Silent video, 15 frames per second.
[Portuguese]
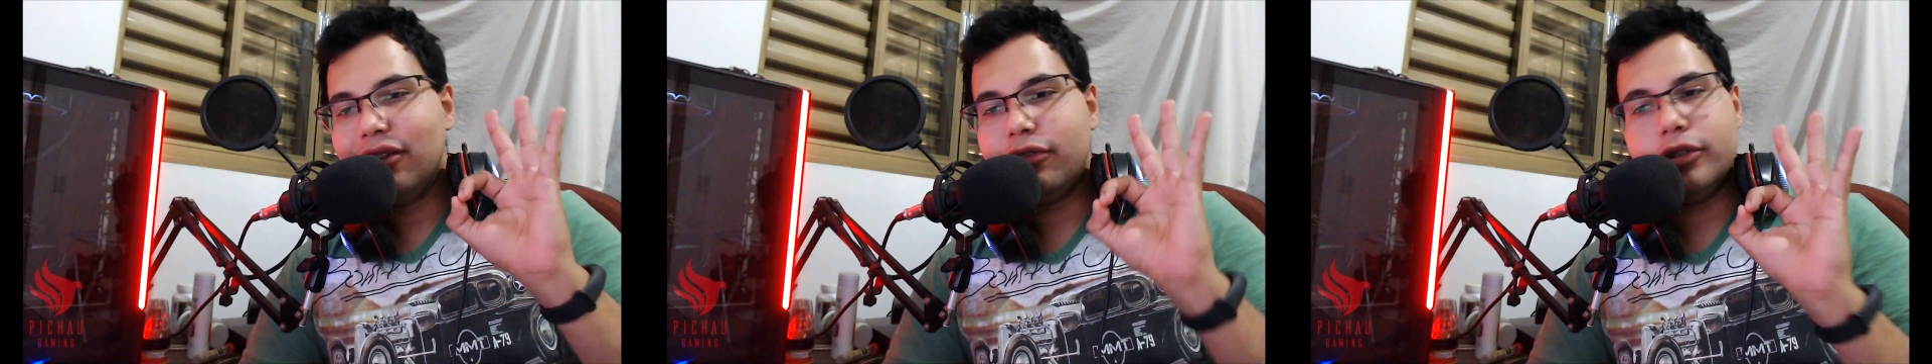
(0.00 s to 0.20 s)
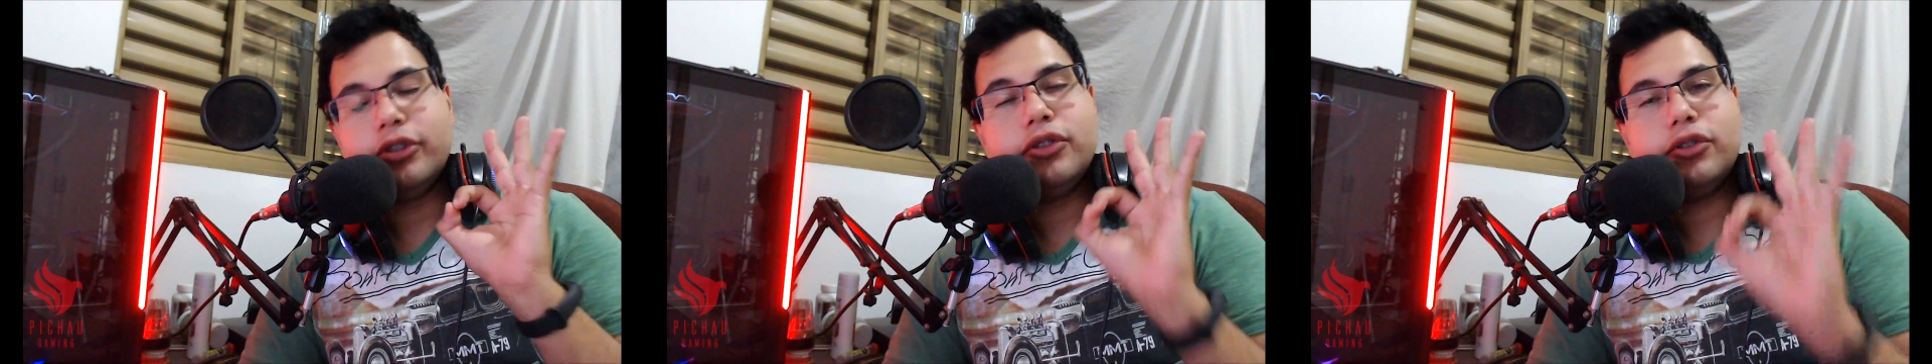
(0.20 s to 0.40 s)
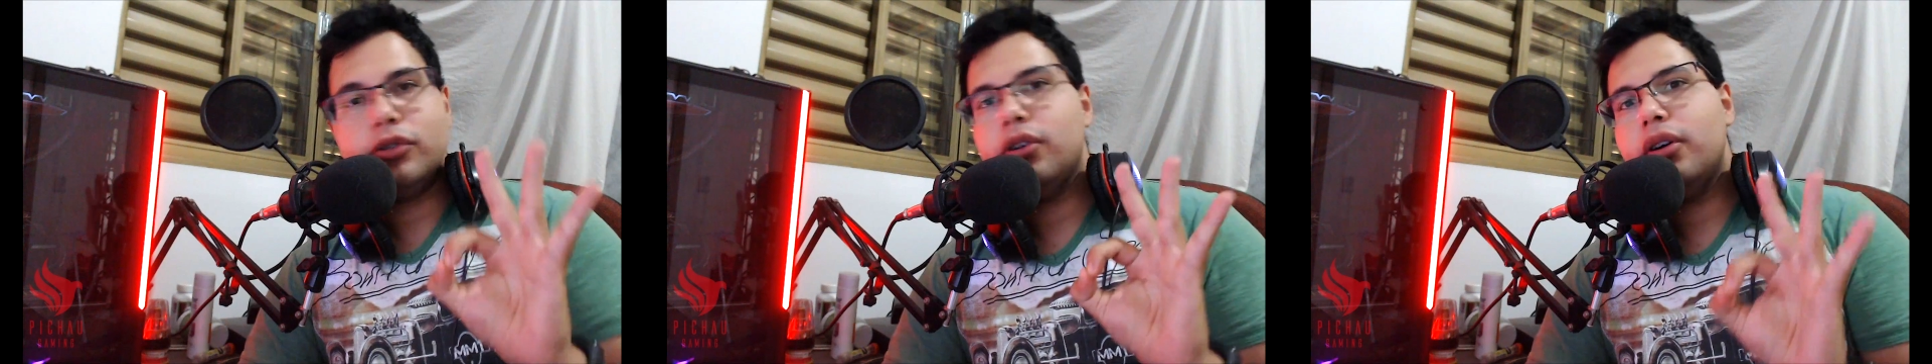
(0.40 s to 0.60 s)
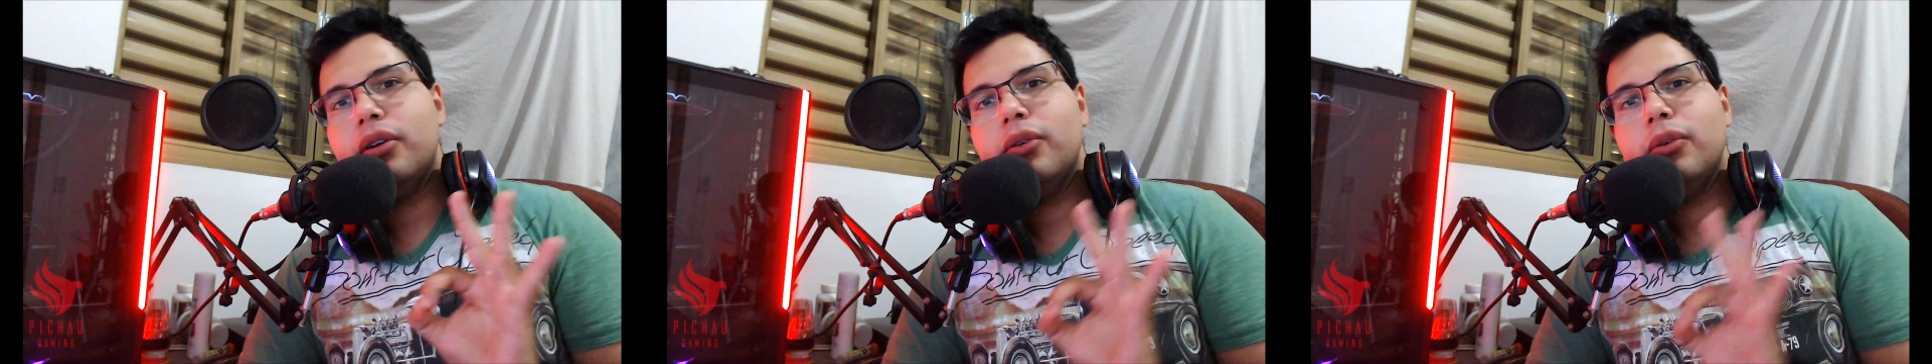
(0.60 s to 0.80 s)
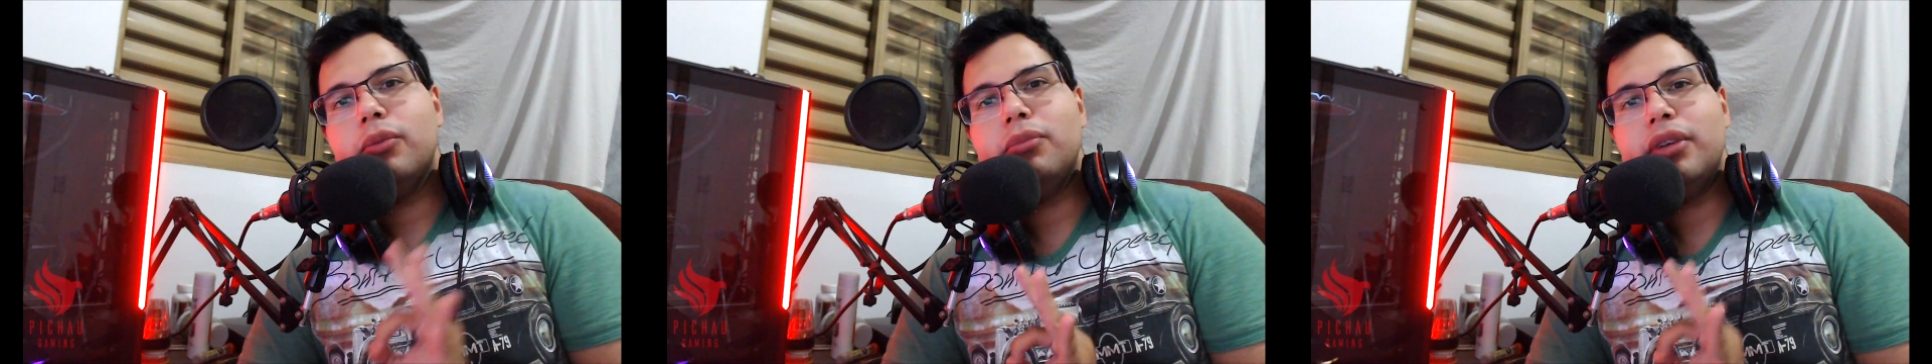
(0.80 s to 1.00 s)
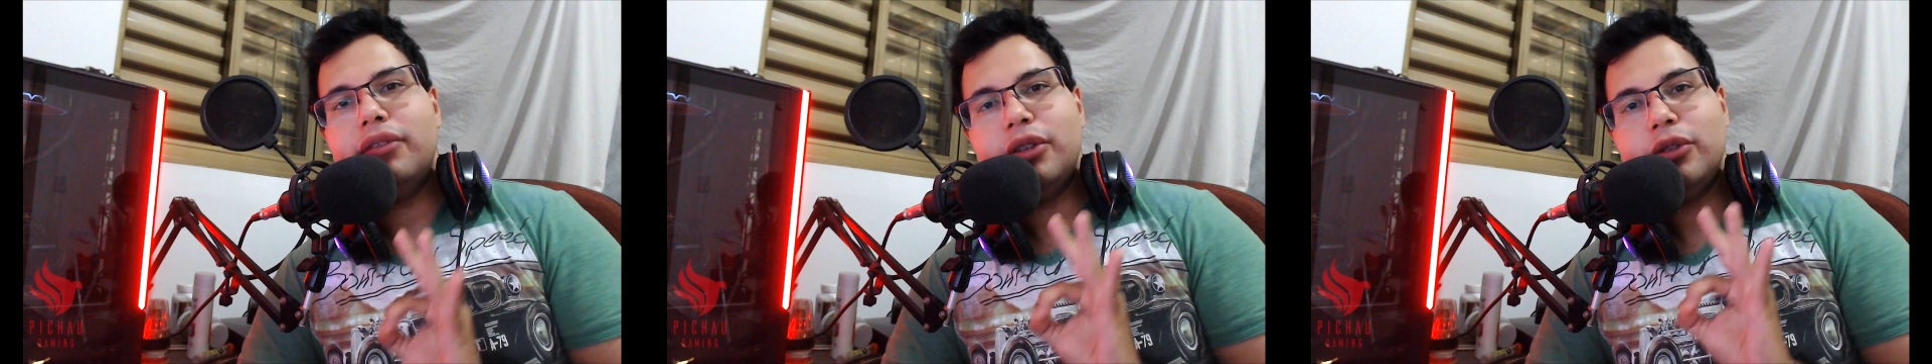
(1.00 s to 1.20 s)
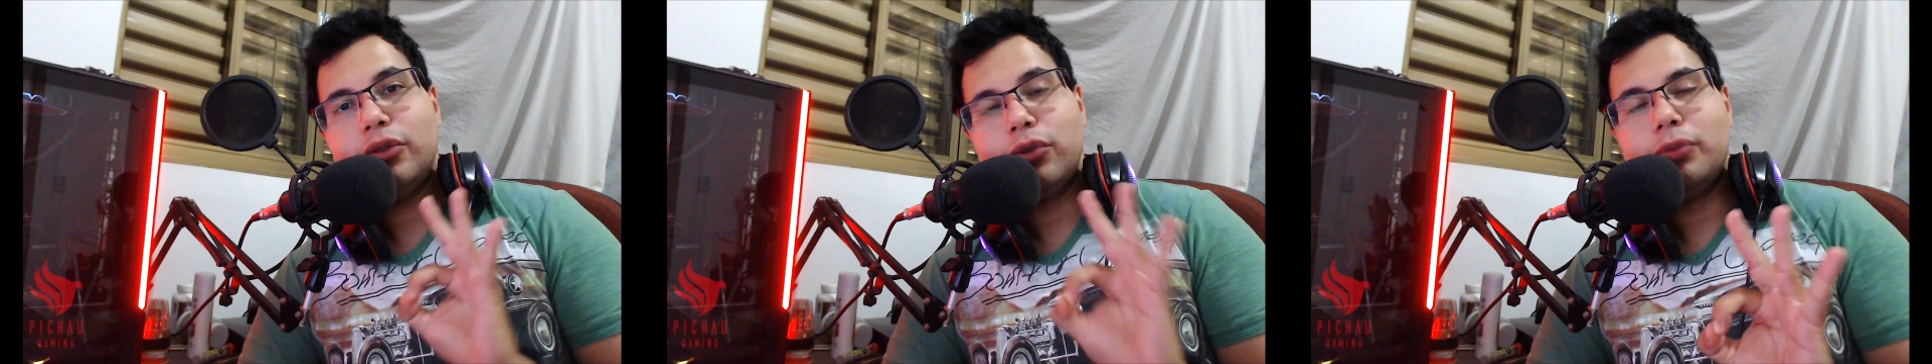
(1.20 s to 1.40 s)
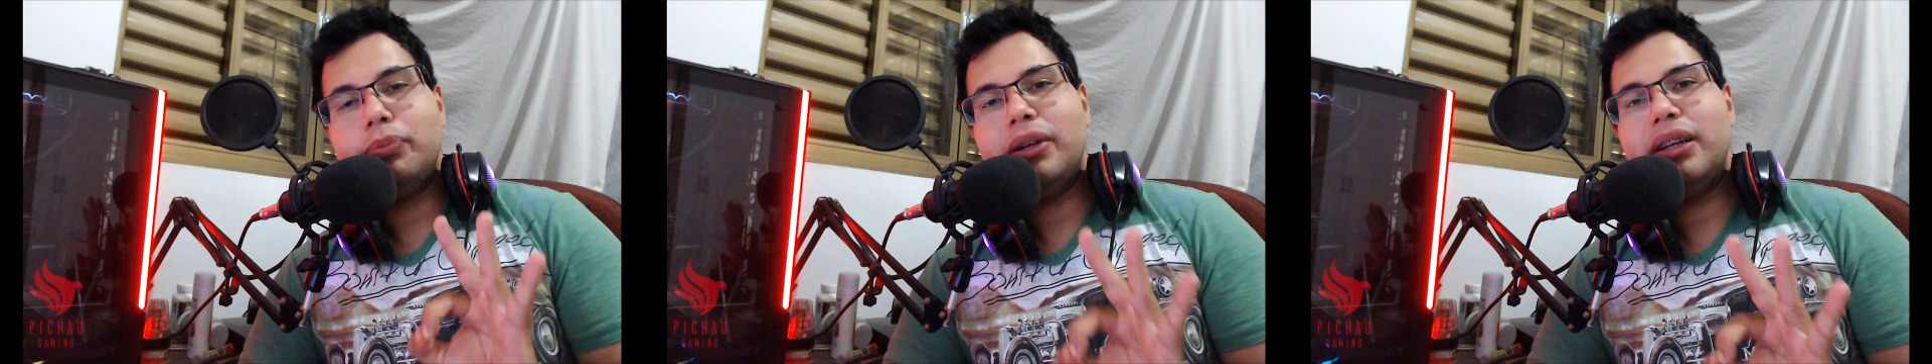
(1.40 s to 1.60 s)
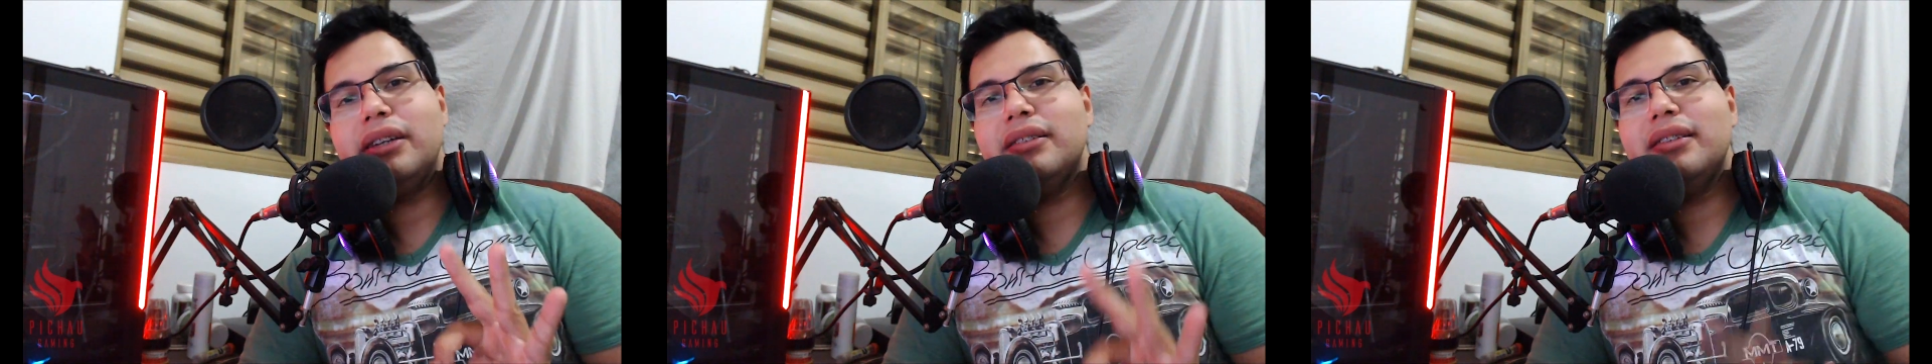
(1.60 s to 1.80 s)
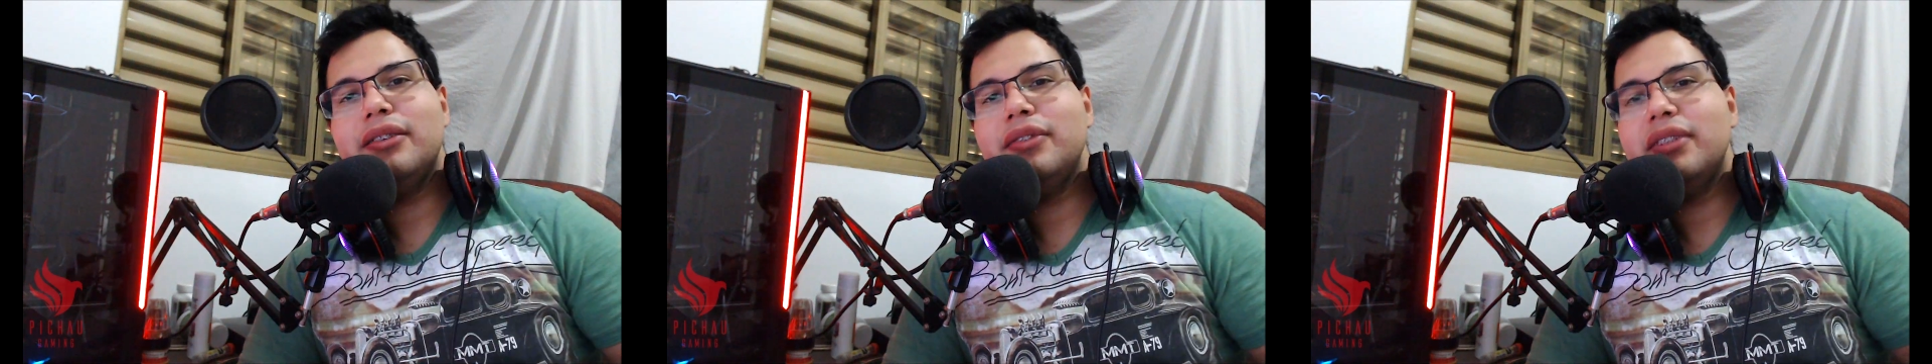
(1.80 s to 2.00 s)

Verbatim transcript: foi só um evento surpresa.